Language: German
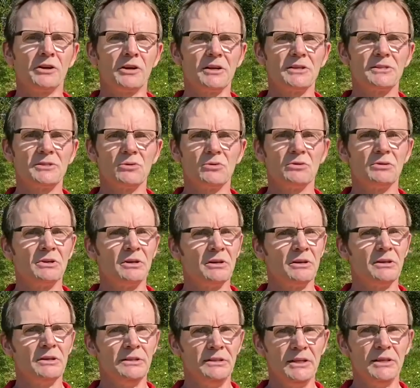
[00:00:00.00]
Generation
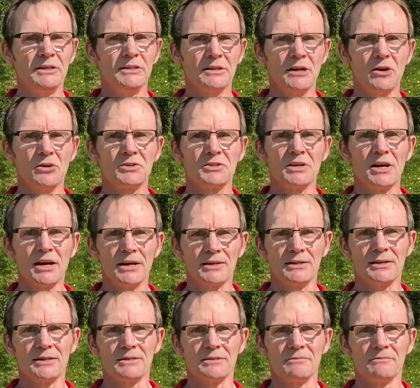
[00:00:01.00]
nicht außer Acht
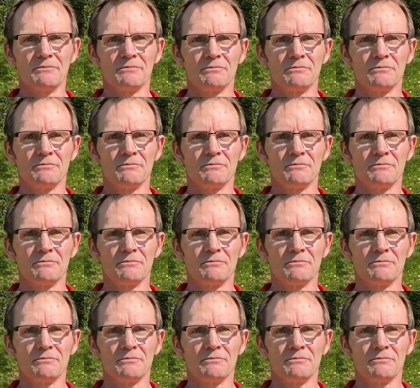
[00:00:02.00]
lassen.